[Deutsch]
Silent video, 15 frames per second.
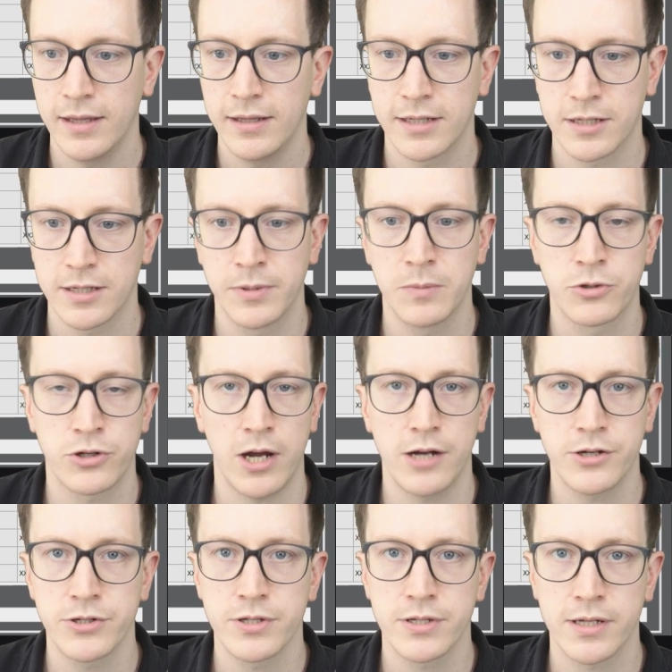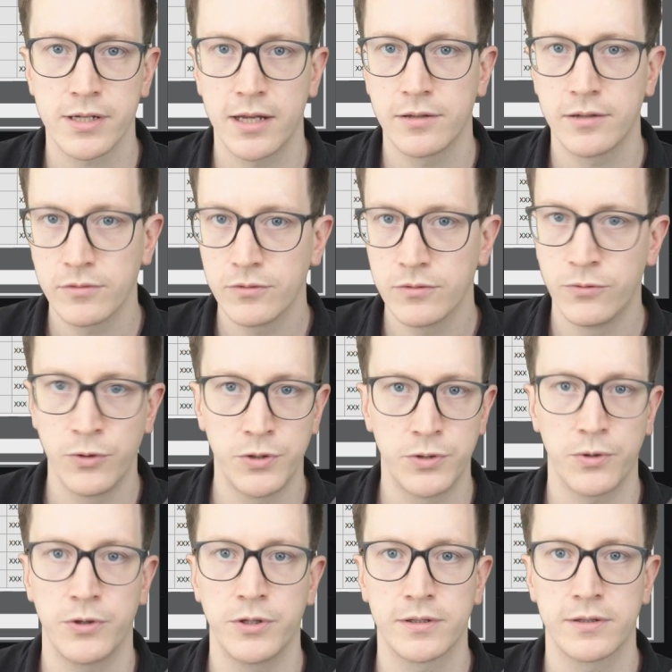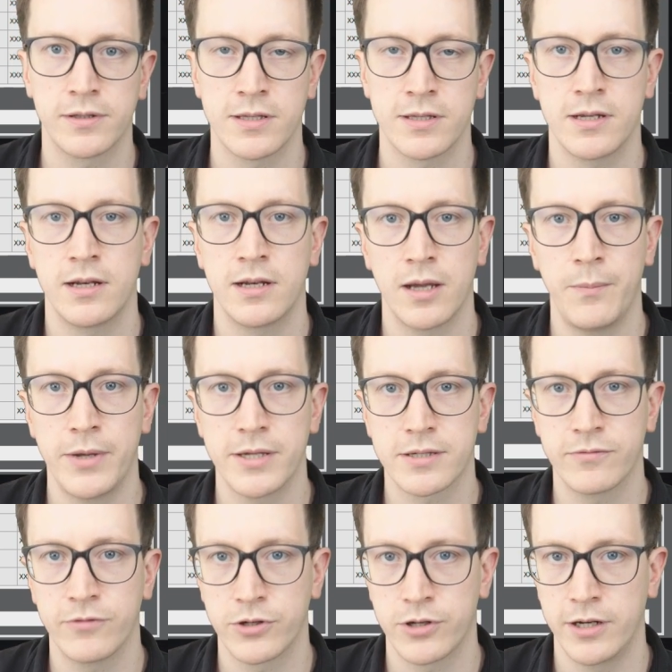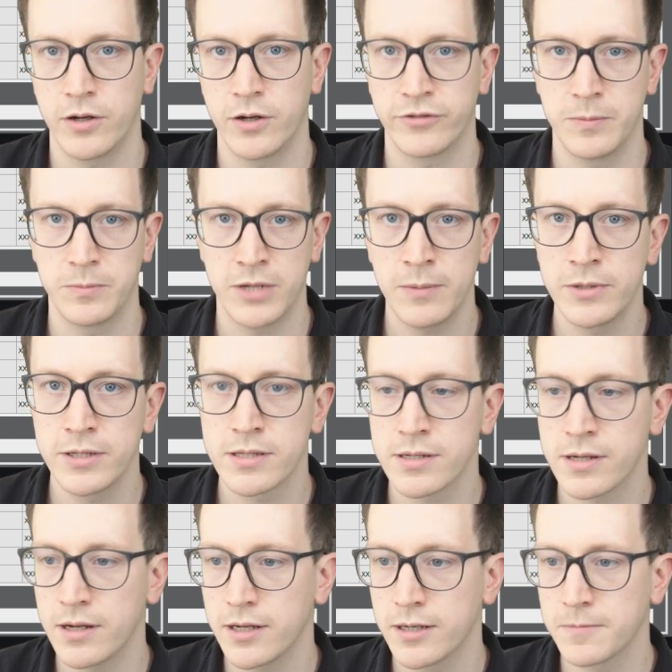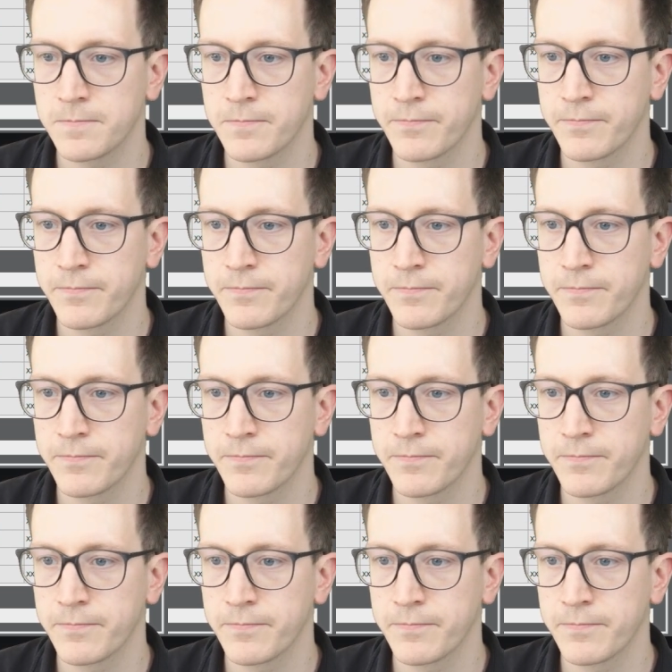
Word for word: Das mit dem Chargenscan würde ich euch tatsächlich am besten wahrscheinlich auf dem Tablet zeigen.